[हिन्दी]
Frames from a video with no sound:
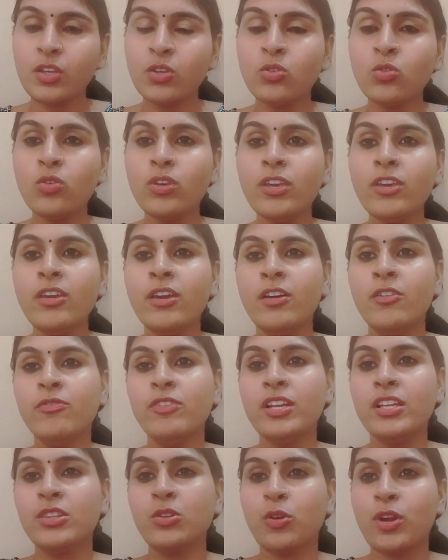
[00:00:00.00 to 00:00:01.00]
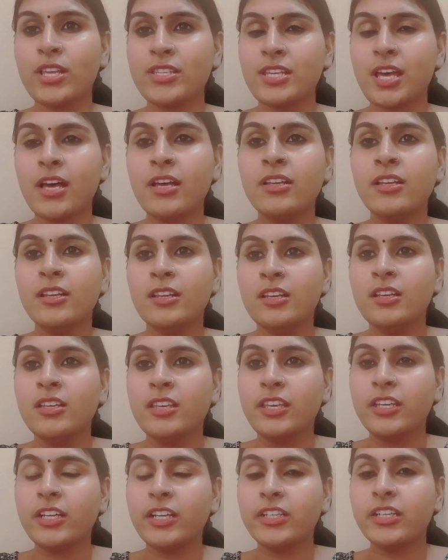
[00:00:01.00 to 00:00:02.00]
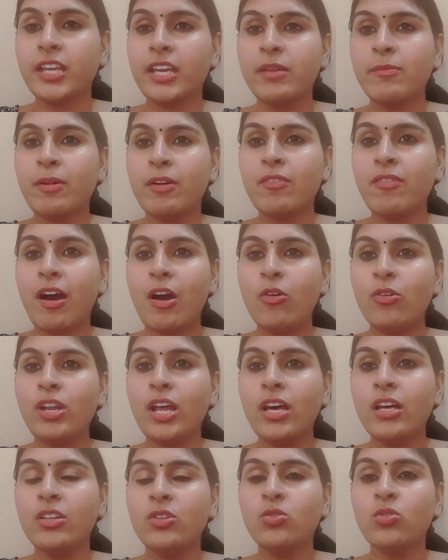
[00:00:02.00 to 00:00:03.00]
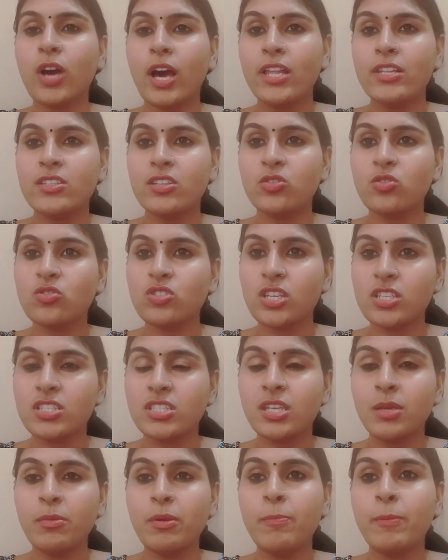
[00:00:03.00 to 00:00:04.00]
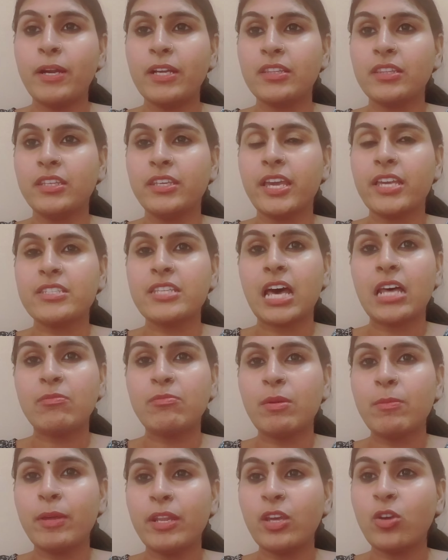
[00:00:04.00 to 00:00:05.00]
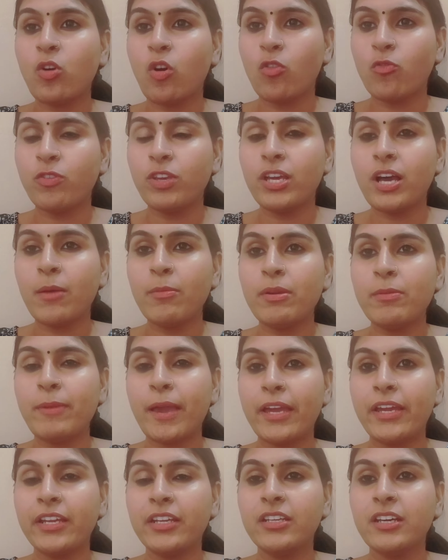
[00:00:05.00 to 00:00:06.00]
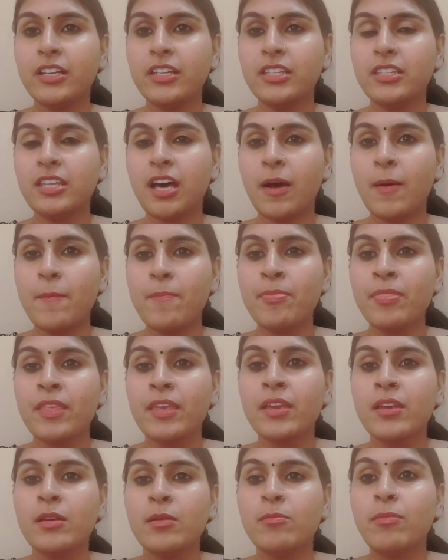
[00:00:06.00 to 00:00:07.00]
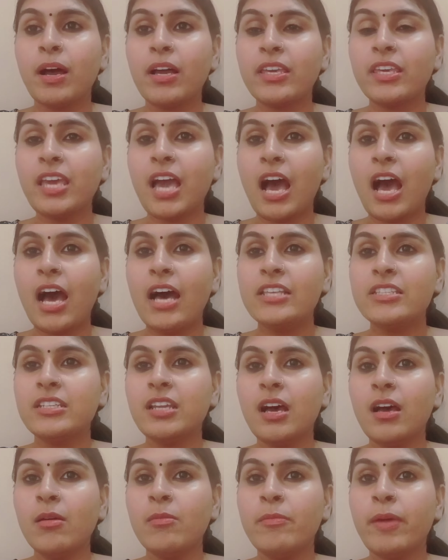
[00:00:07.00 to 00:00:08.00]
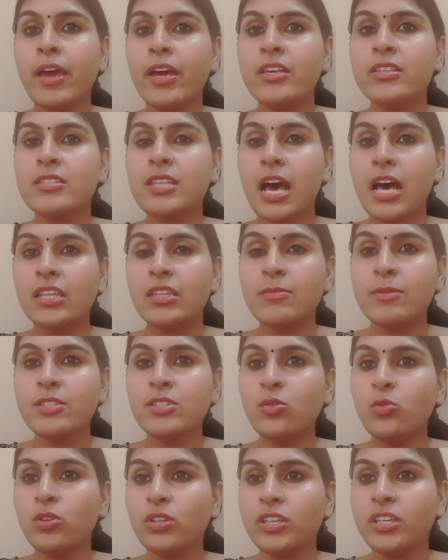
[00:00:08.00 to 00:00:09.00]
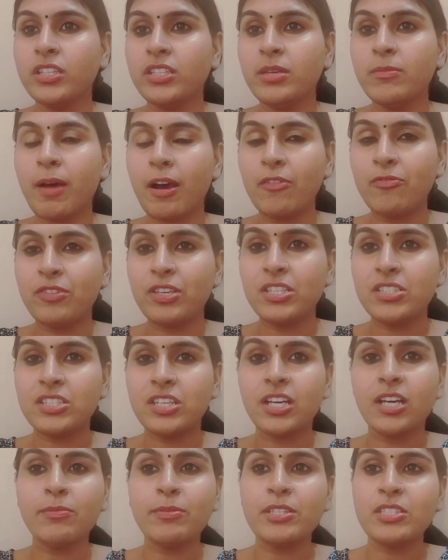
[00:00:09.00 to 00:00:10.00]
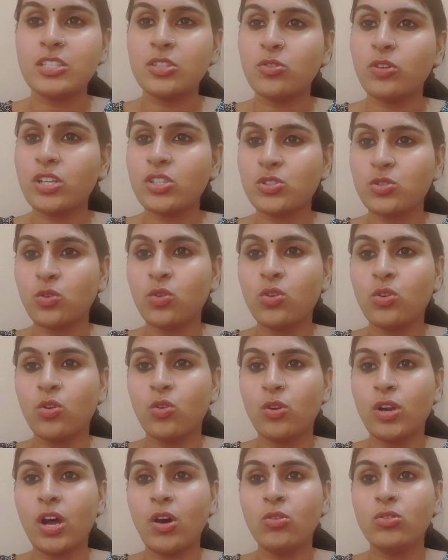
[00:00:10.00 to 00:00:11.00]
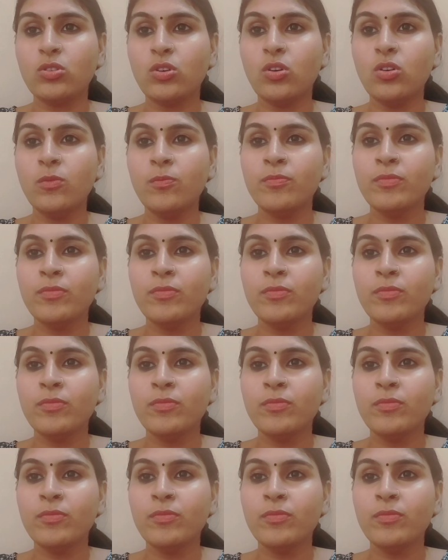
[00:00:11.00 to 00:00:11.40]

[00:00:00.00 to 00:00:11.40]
क्योंकि फिर थोड़ा सा इकट्ठे मंगवाओ ना दुकान से तो सस्ती भी पड़ती है साथ में मैंने कॉफ़ी का भी पैकेट खरीदा बाकी आज ना मैं सात बजे उठ गई थी माफ़ कीजिएगा पीछे थोड़ा शोर हो रहा हो तो